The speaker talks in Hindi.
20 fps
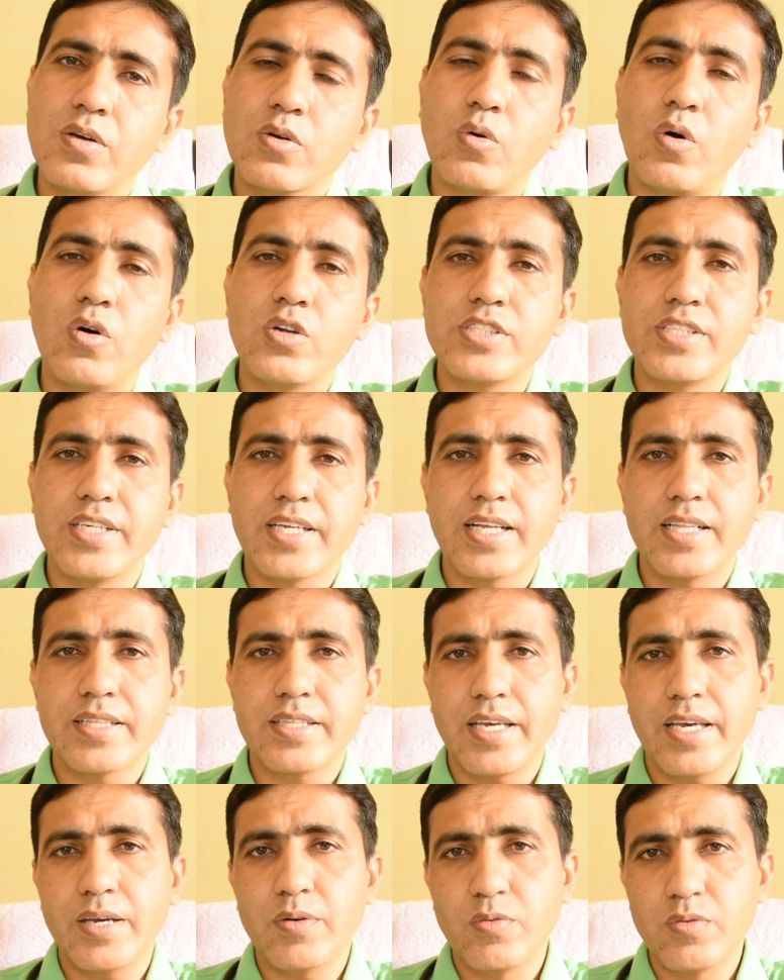कॉर्न्स
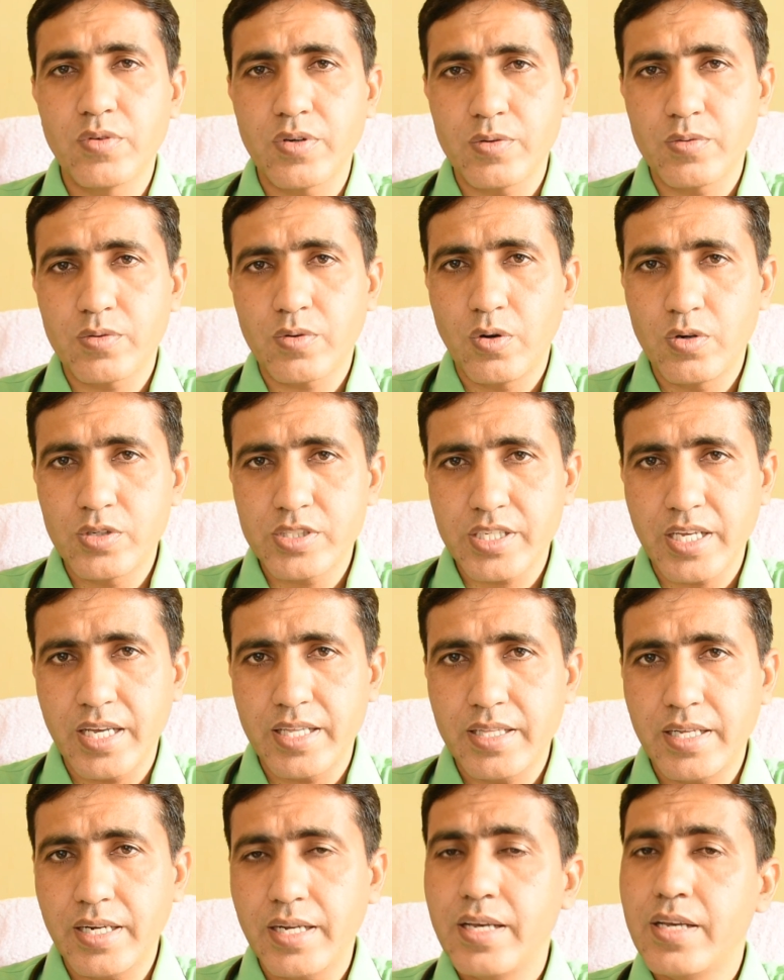निकलते हैं उन कॉर्न्स के
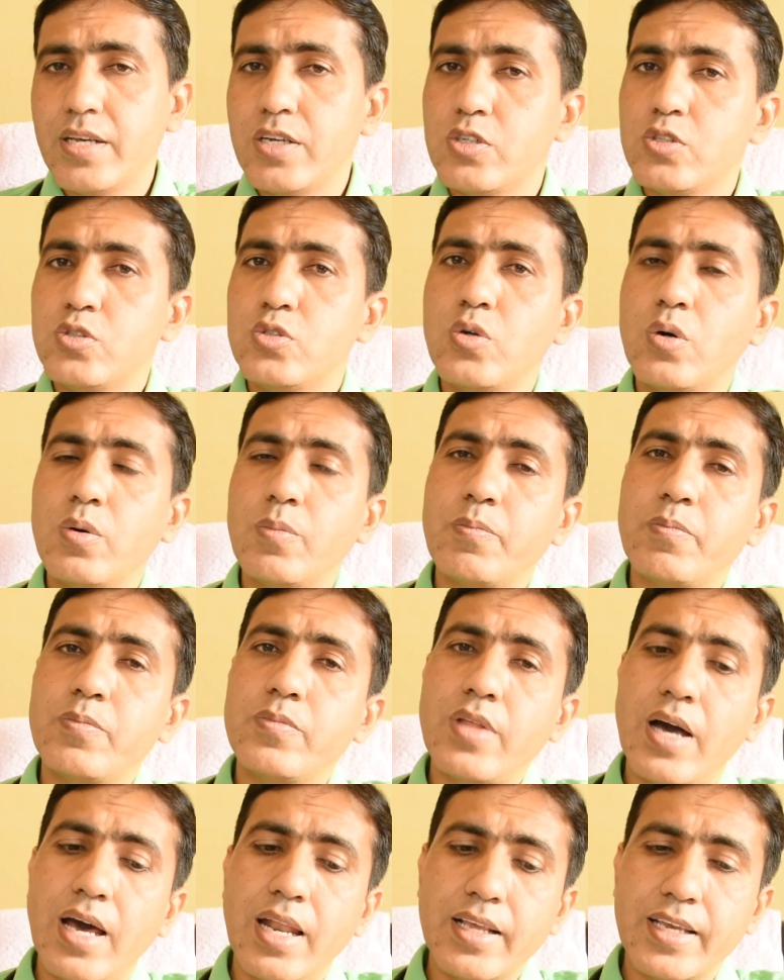अंदर जो
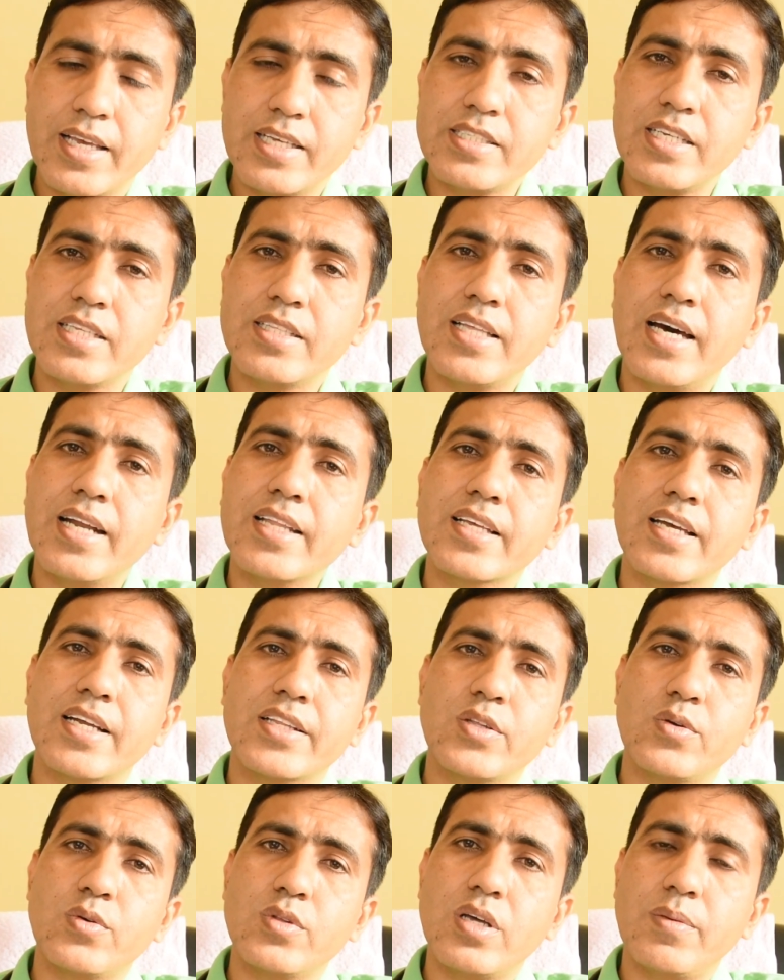हल्के से दर्द
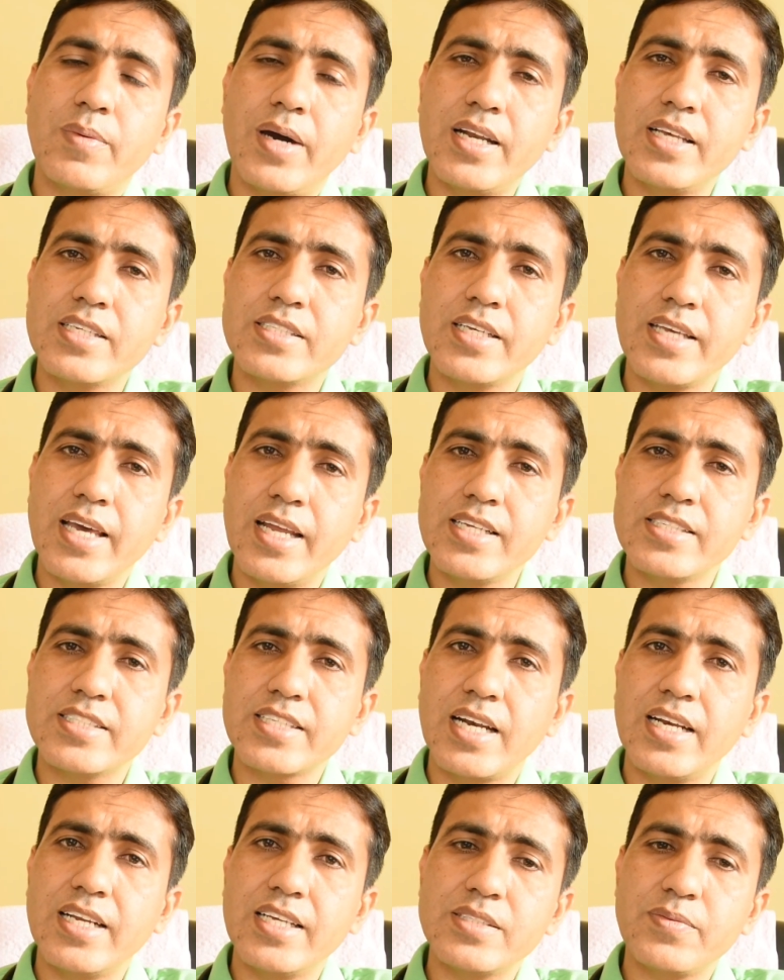करते हो दबाने से यानी
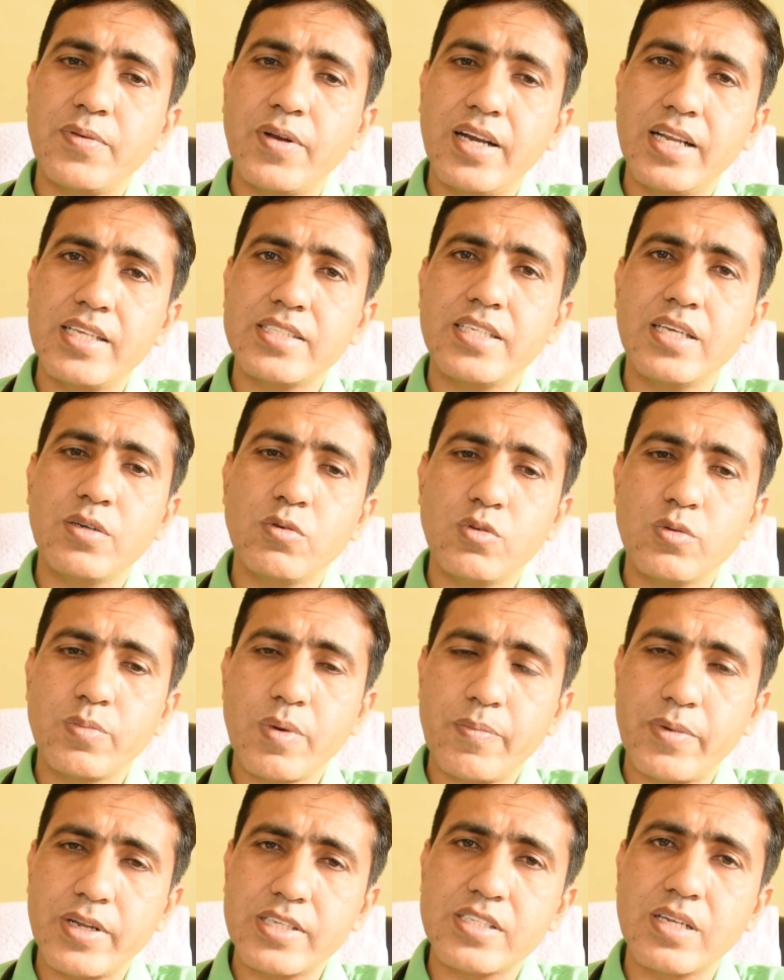चलने फिरने से उन
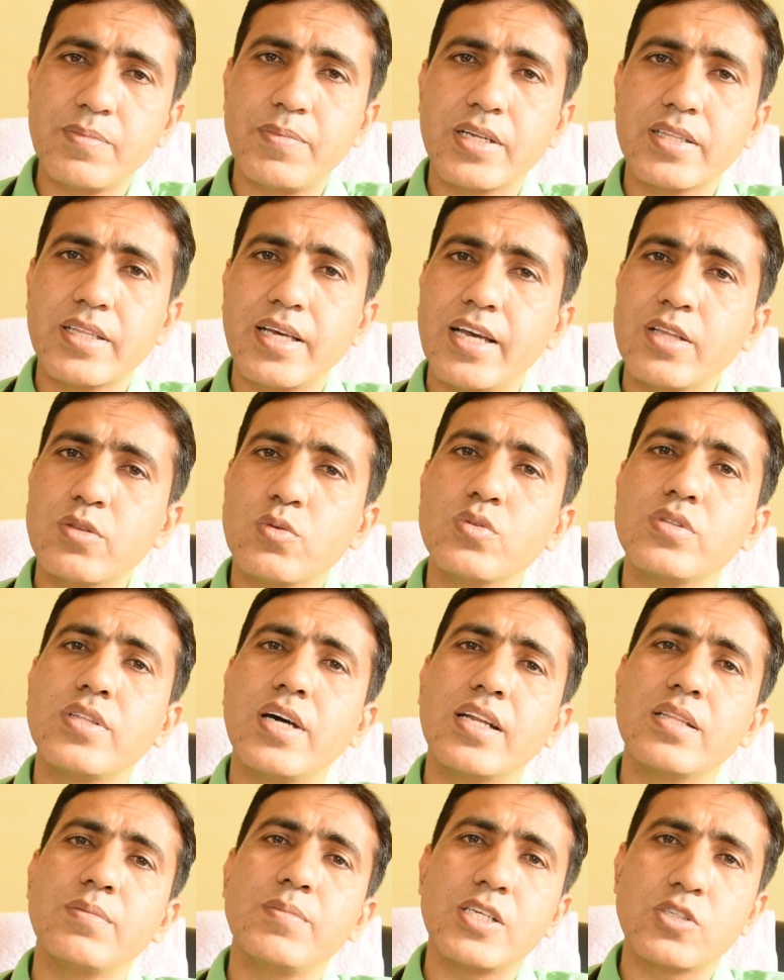पर प्रेशर पड़ता है तो
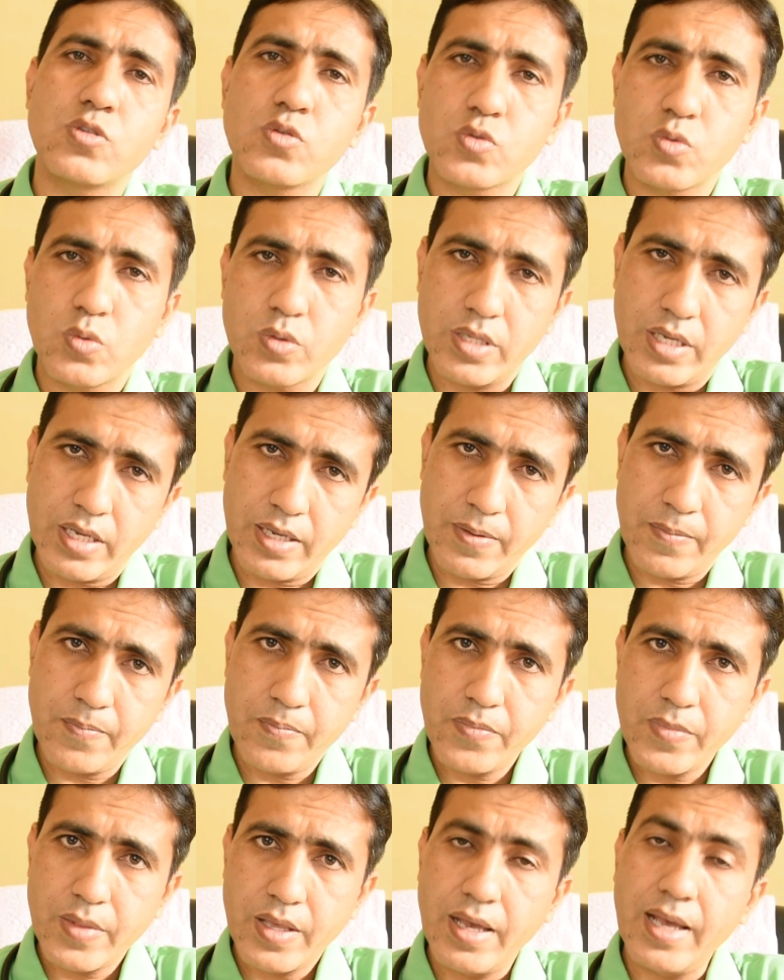दर्द महसूस होता है
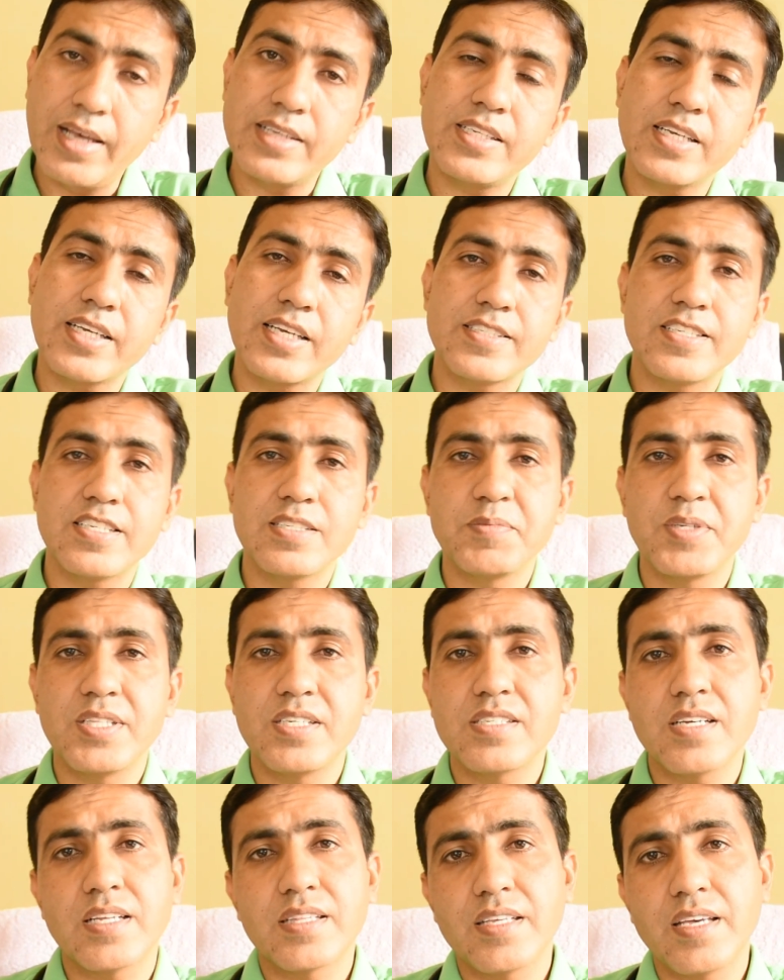ऐसे केसेस में
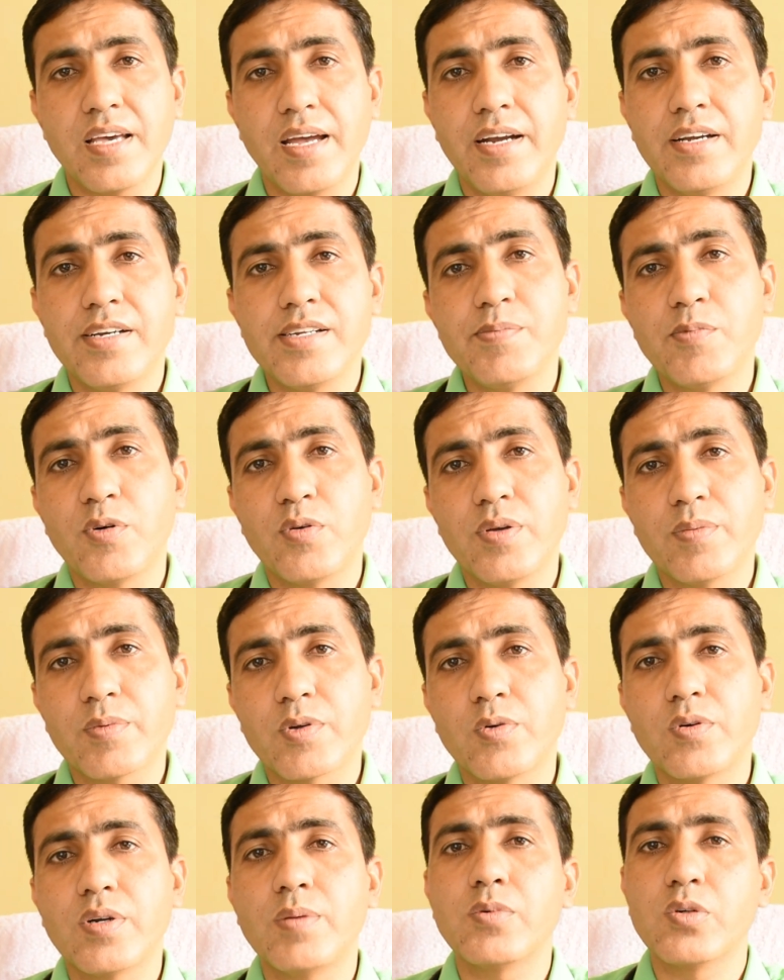दी जाती है एंटीमोनियम
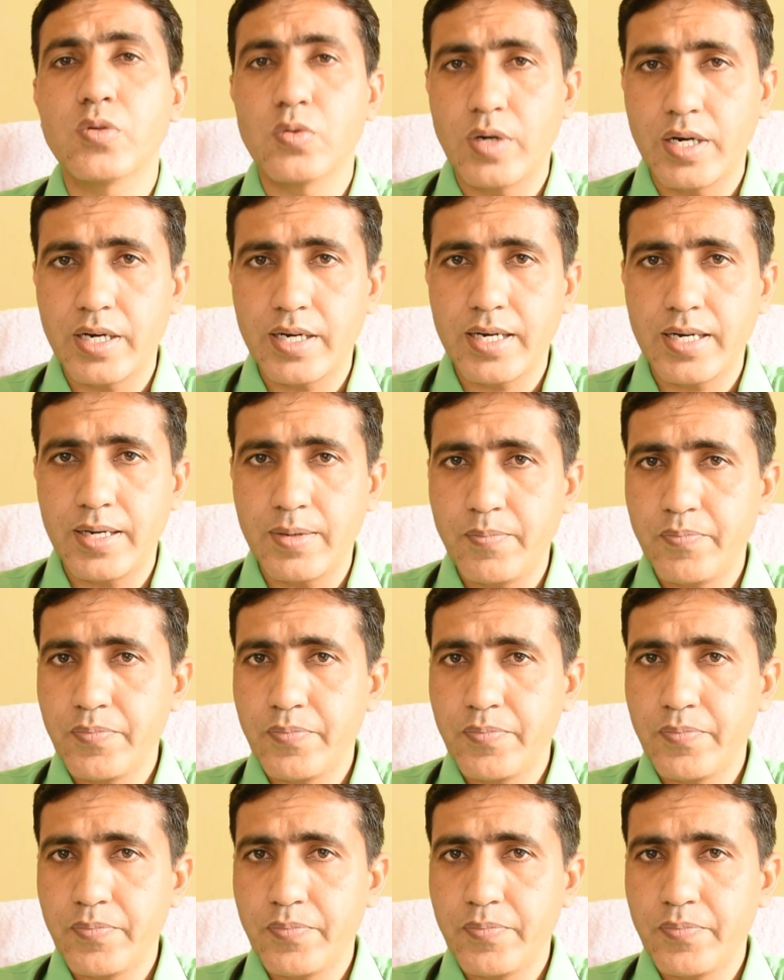प्रोडम 200